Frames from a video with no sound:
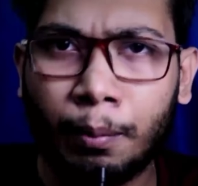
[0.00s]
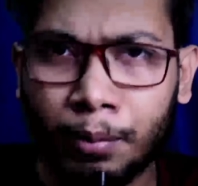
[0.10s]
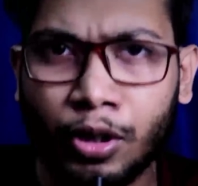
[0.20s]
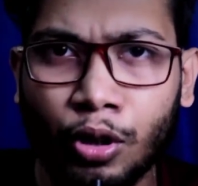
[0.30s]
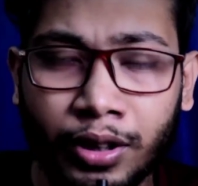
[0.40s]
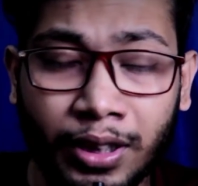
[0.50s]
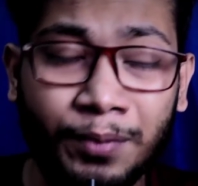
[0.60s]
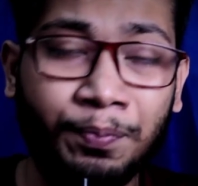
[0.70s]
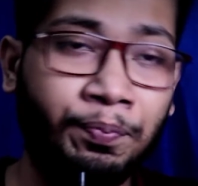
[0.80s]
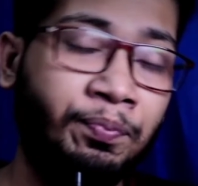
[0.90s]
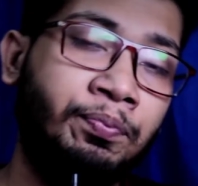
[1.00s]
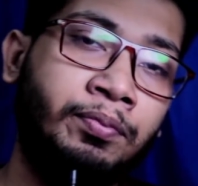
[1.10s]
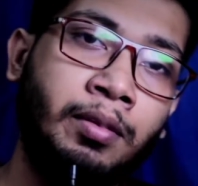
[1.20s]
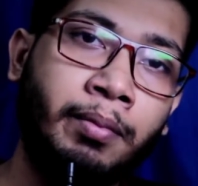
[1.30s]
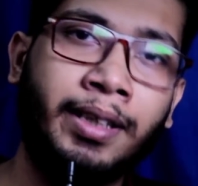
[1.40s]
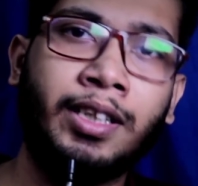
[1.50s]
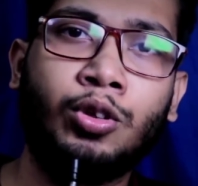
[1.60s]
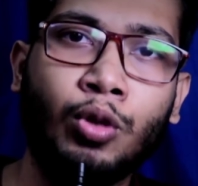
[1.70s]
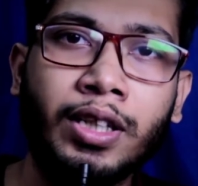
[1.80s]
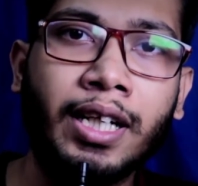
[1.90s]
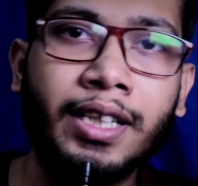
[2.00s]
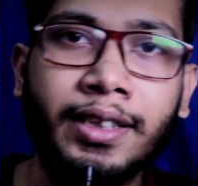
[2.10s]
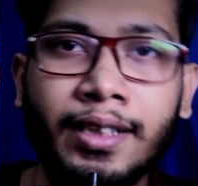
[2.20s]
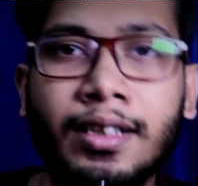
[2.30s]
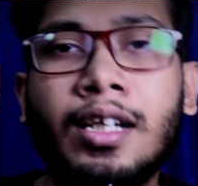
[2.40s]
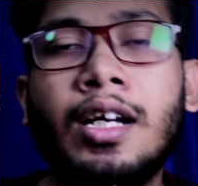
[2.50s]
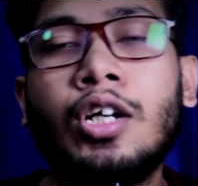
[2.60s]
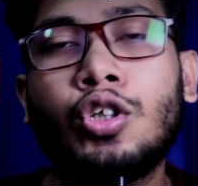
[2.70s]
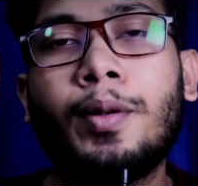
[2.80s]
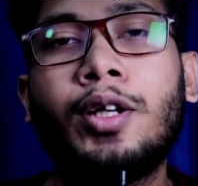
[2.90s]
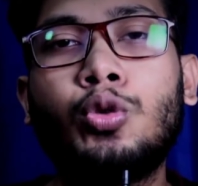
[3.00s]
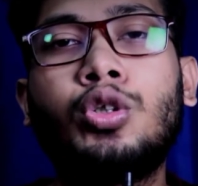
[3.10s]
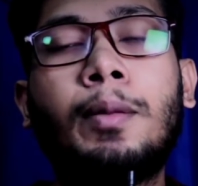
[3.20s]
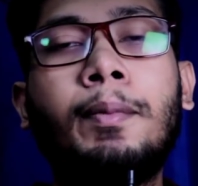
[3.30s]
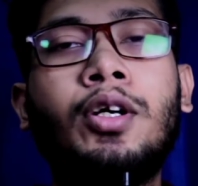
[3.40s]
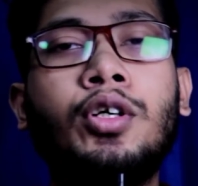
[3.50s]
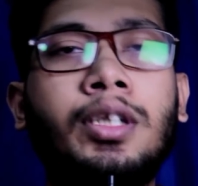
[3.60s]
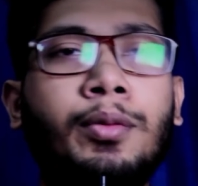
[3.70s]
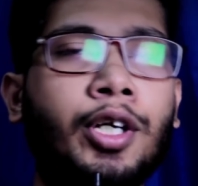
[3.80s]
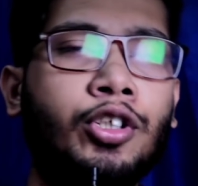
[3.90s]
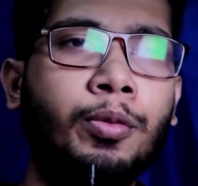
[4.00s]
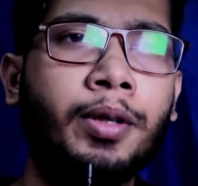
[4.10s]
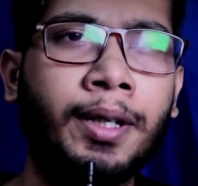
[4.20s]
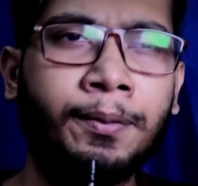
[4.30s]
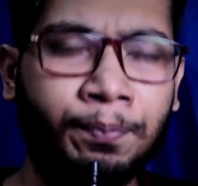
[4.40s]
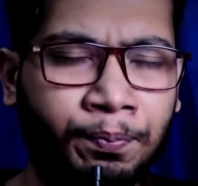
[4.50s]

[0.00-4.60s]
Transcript: কমপ্লিট হয়েছে মহেন্দ্র সোনি জানিয়েছেন ছবিটা শ্যুট কমপ্লিট হয়েছে এবং এই ছবিটা